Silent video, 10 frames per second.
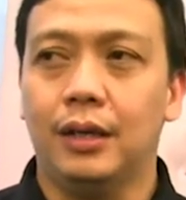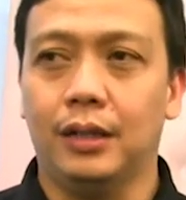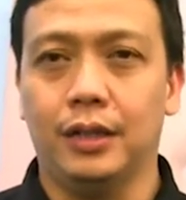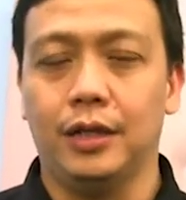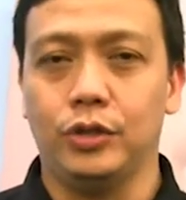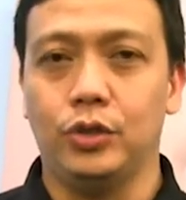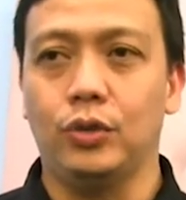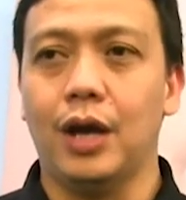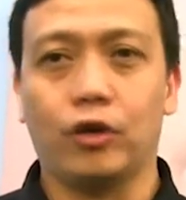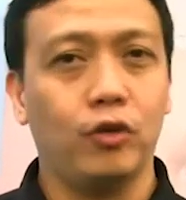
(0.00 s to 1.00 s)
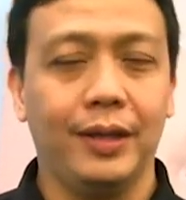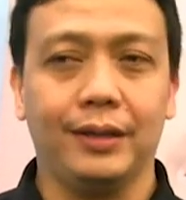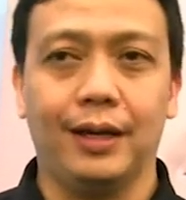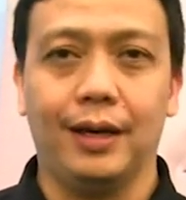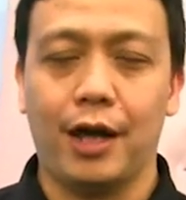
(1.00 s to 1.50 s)
uh, juga
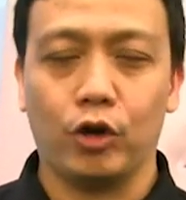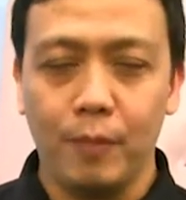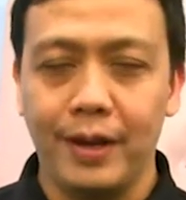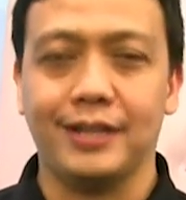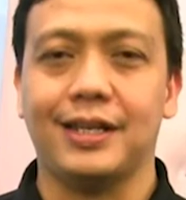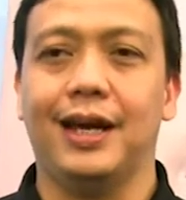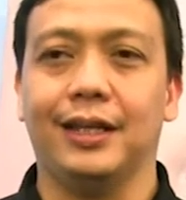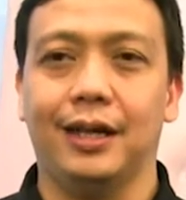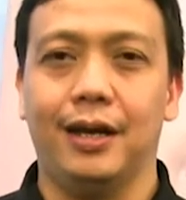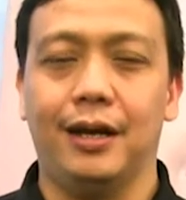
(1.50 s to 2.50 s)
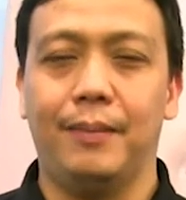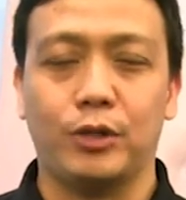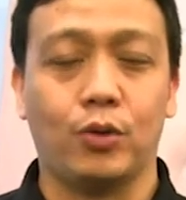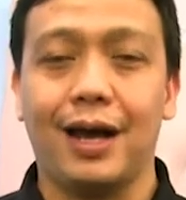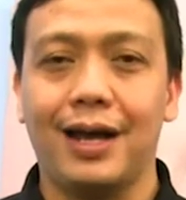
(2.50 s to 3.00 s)
argumen uh, argumennya sangat uh,
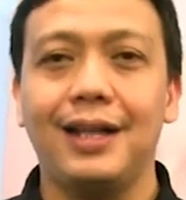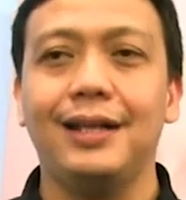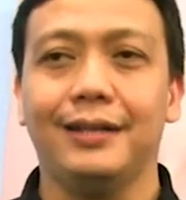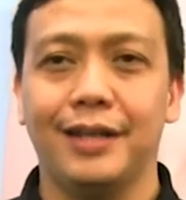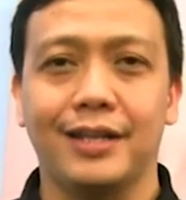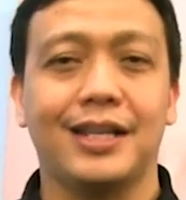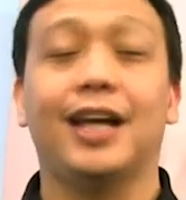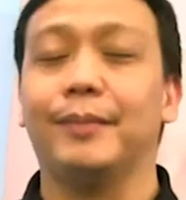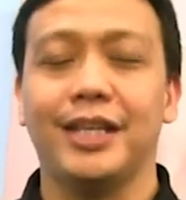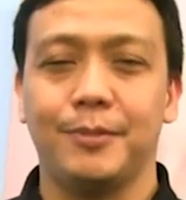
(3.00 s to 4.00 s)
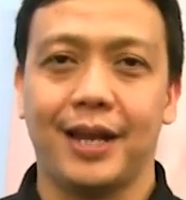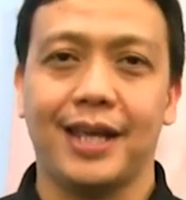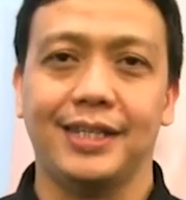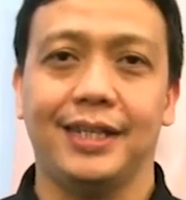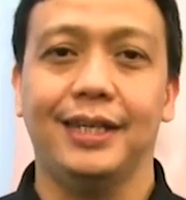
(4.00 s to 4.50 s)
masuk akal dan sangat
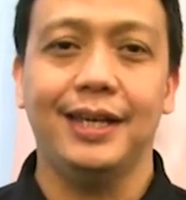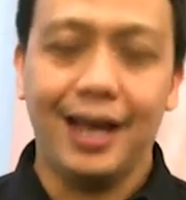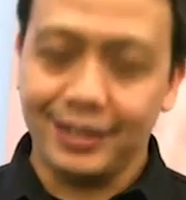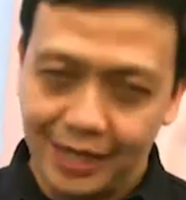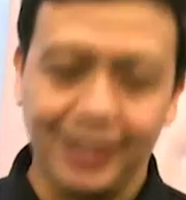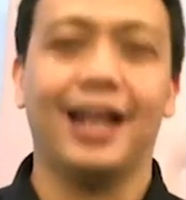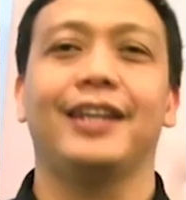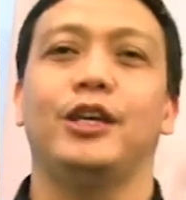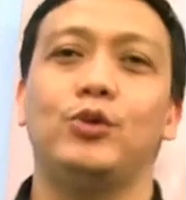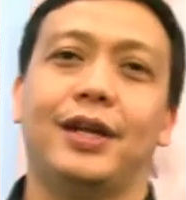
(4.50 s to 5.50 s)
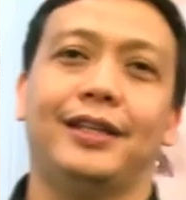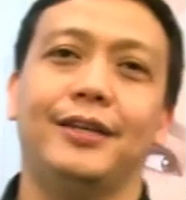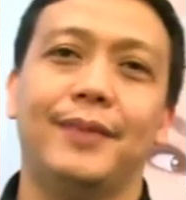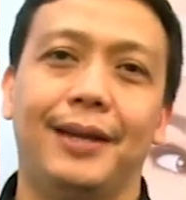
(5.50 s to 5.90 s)
menginspirasi. Jadilah dia juara tadi